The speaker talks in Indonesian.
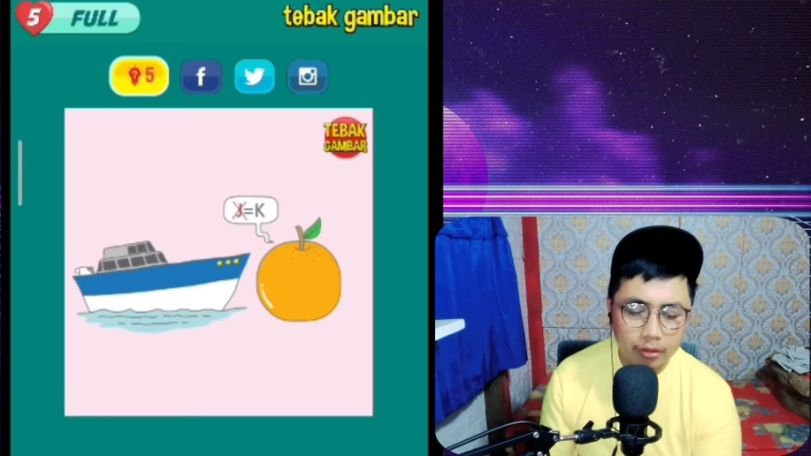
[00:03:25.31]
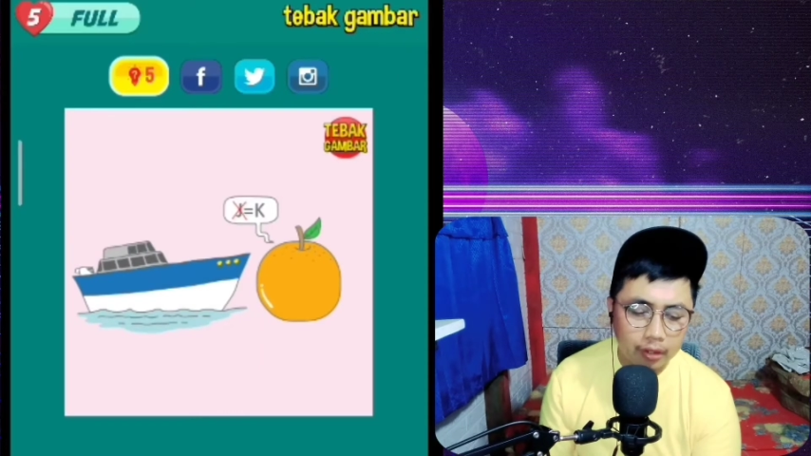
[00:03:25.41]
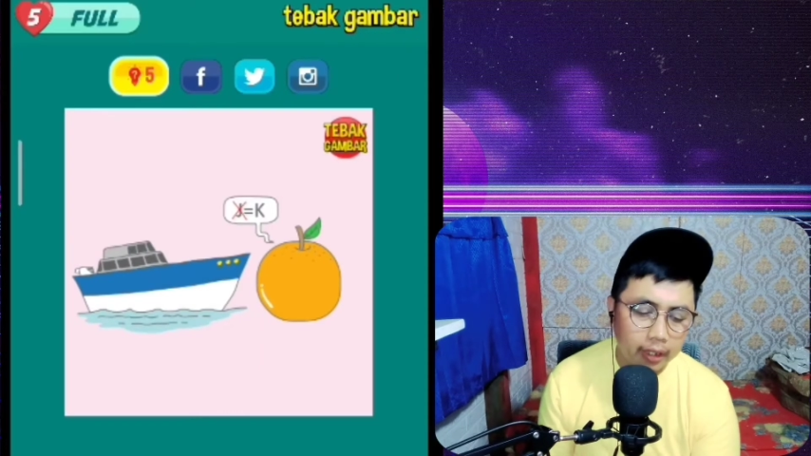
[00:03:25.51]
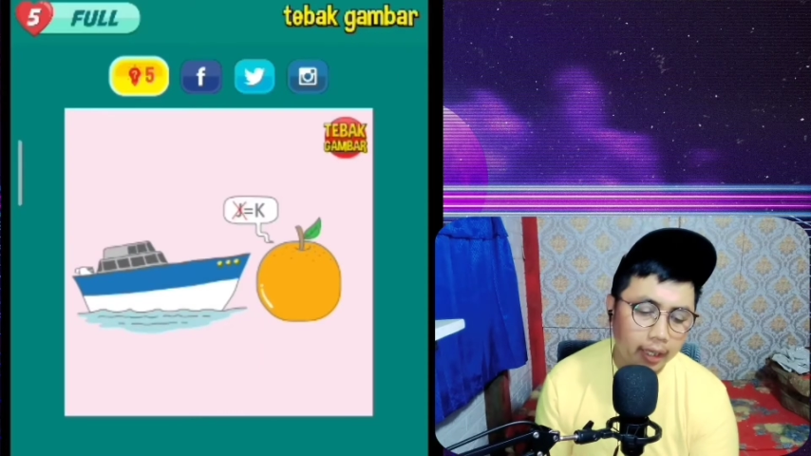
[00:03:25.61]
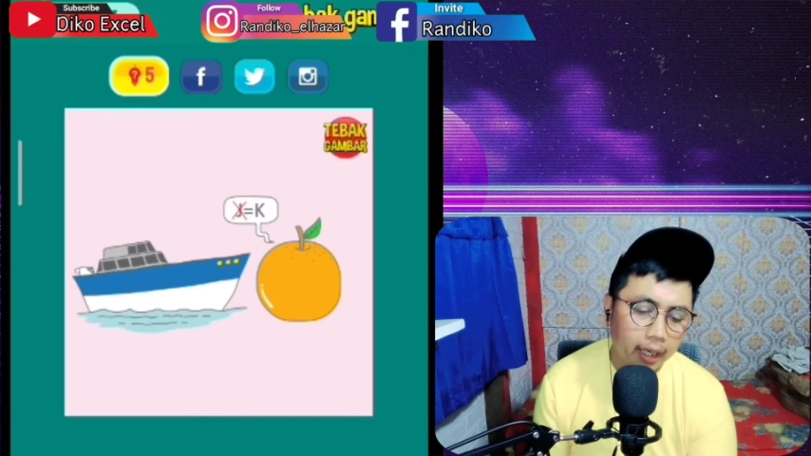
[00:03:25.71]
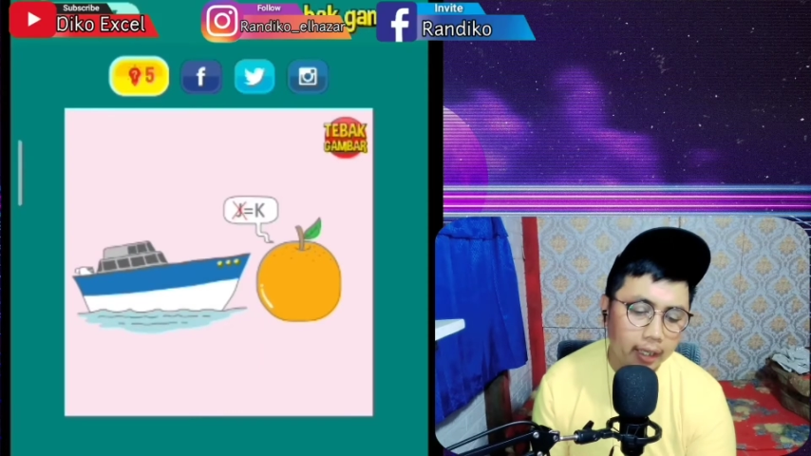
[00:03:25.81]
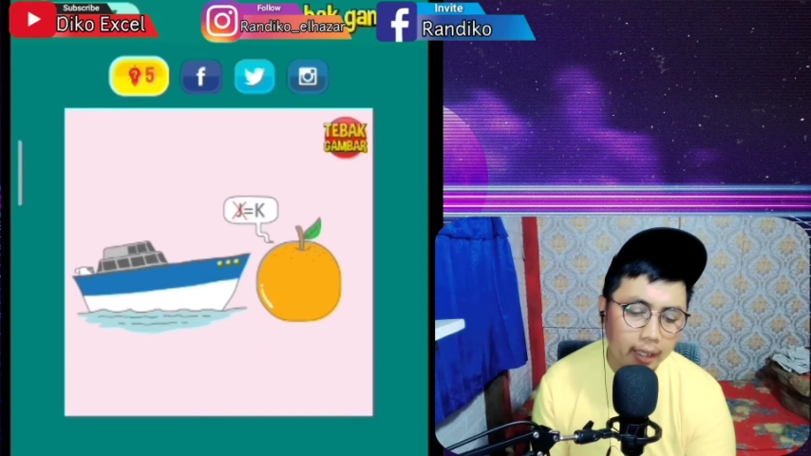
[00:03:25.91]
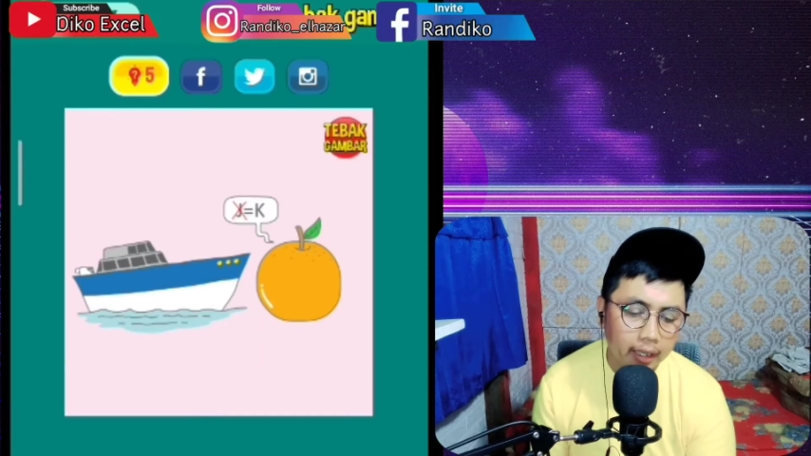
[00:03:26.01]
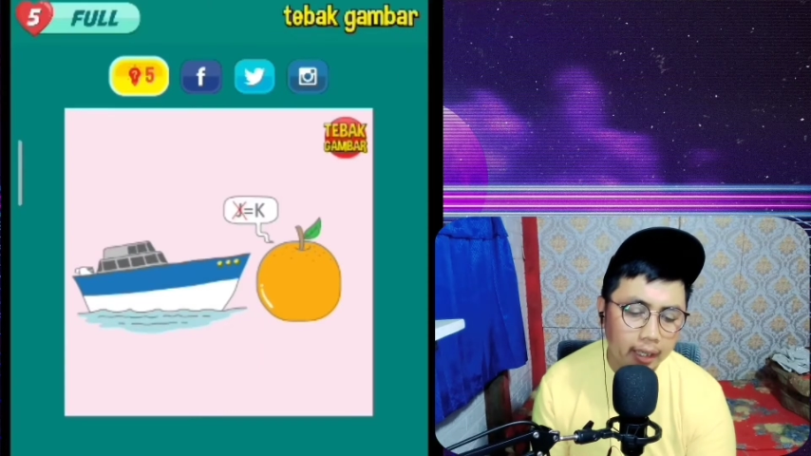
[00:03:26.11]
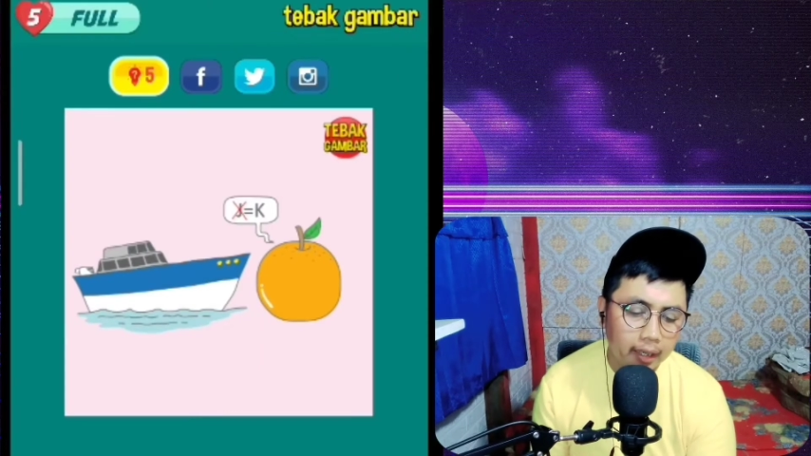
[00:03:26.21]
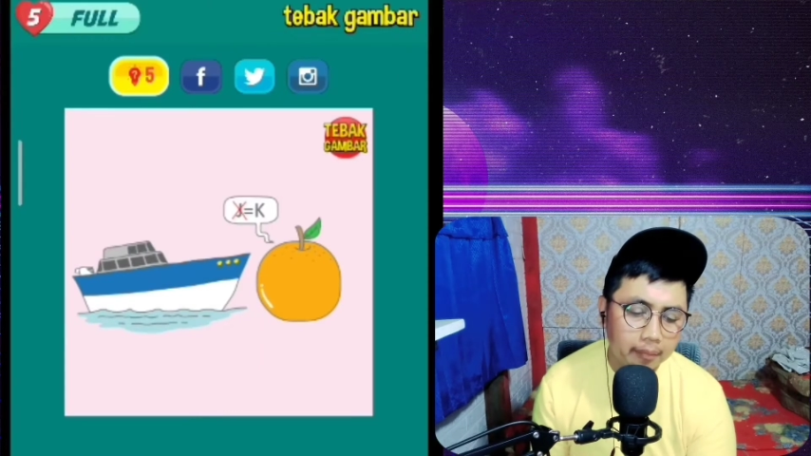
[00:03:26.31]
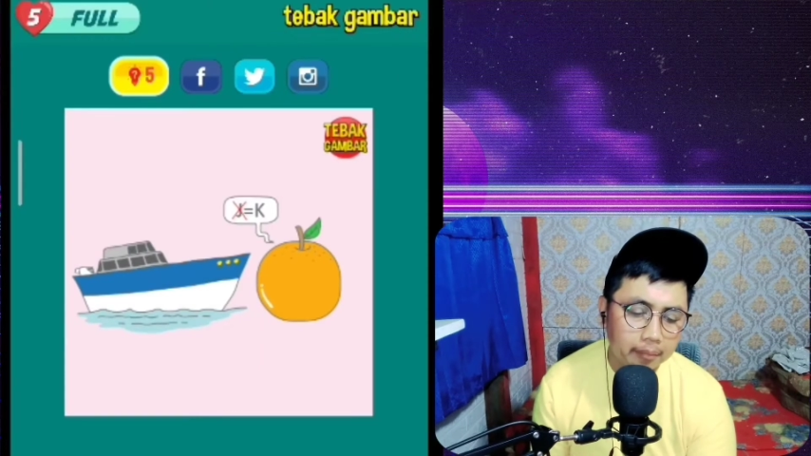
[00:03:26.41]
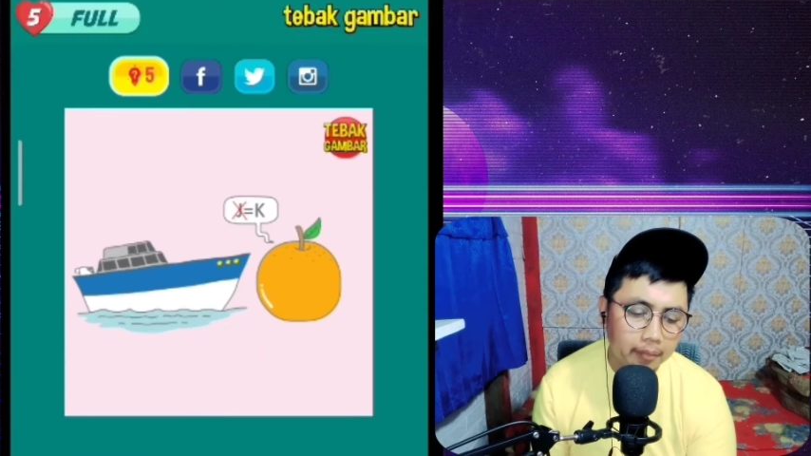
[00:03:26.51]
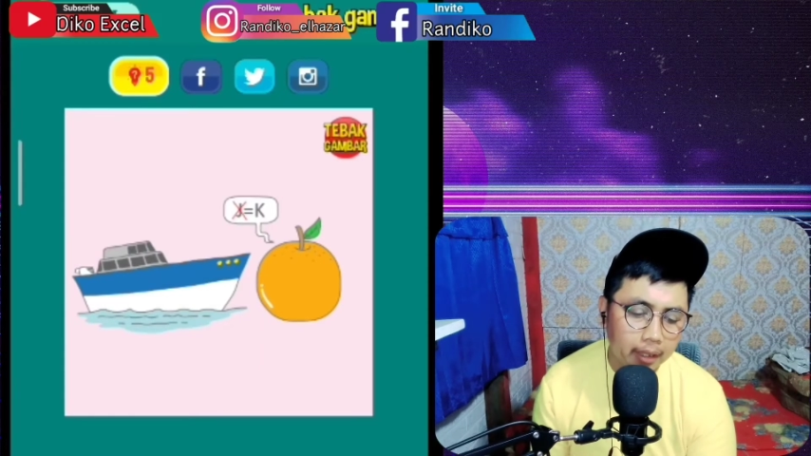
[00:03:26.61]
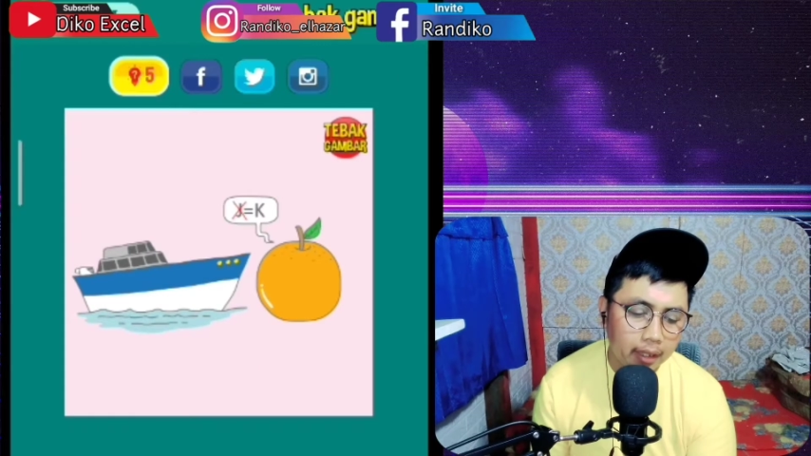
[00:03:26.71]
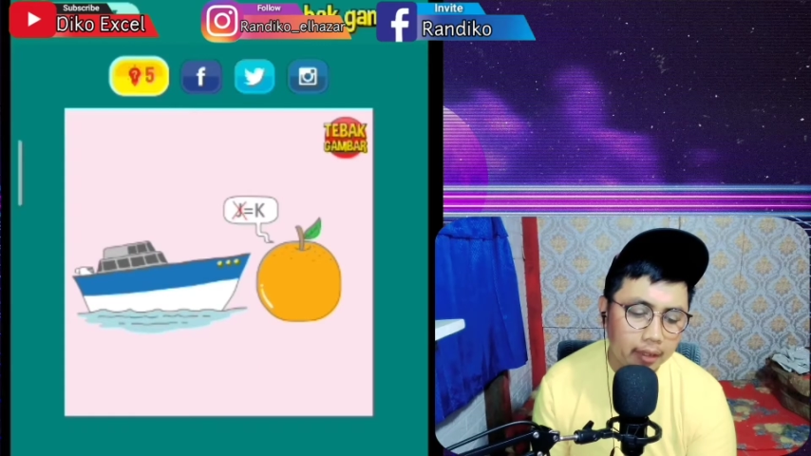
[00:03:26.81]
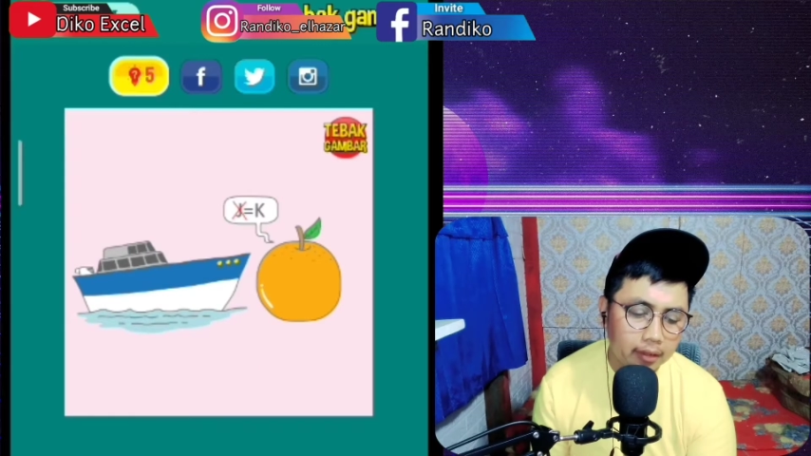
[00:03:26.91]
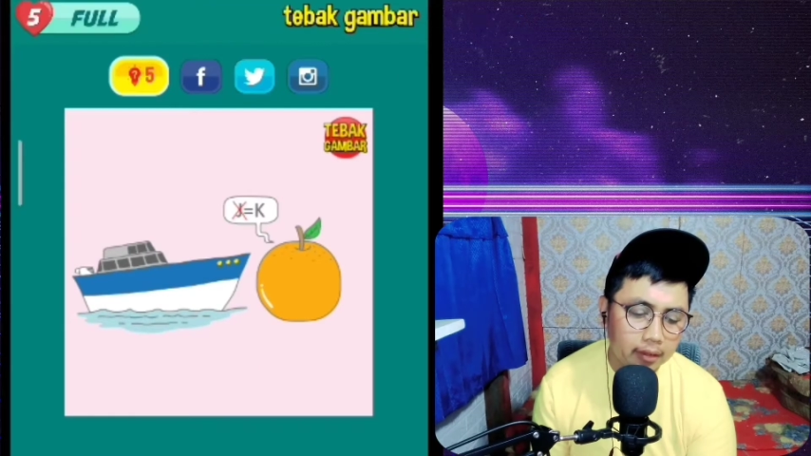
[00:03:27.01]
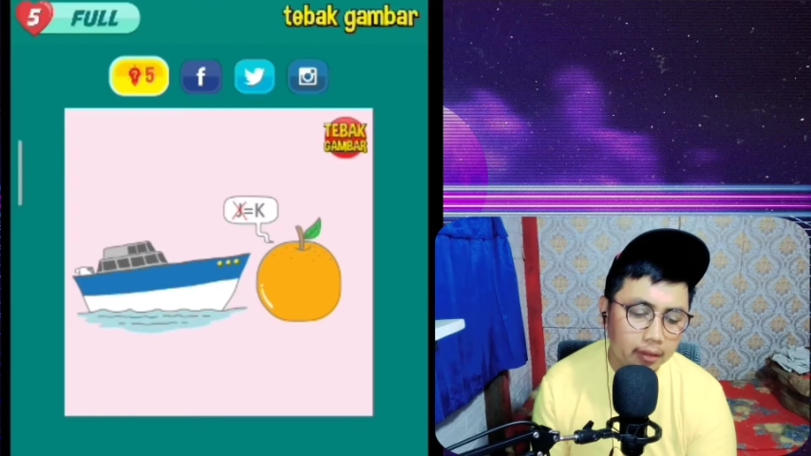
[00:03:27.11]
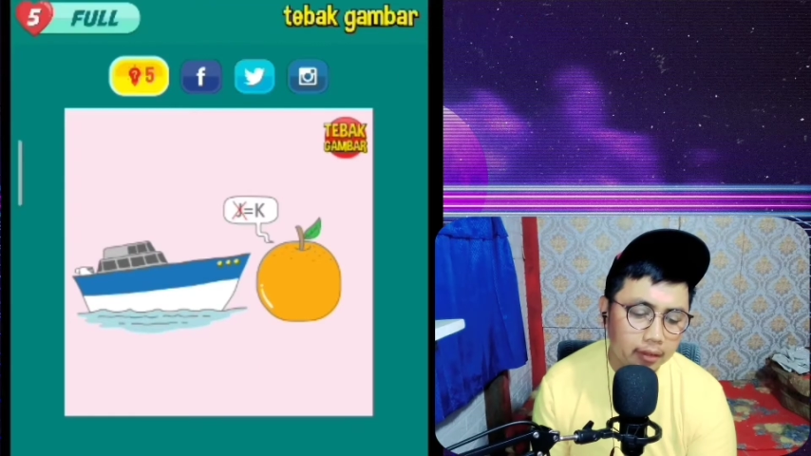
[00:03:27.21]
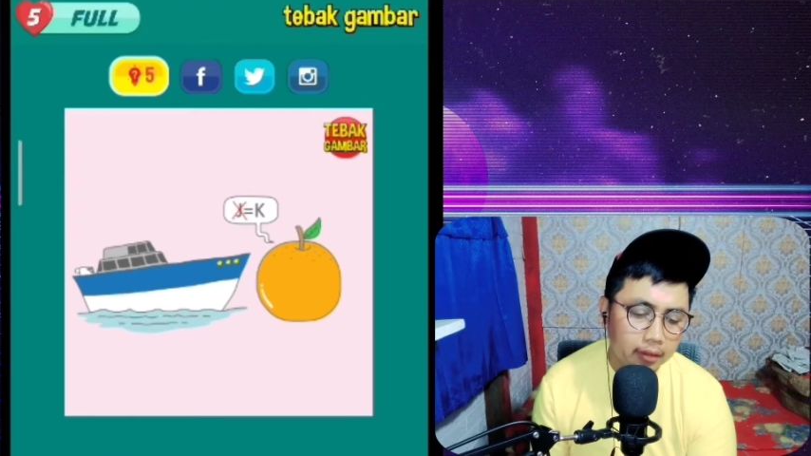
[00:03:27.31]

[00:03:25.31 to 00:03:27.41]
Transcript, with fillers: oke okay, ada gambar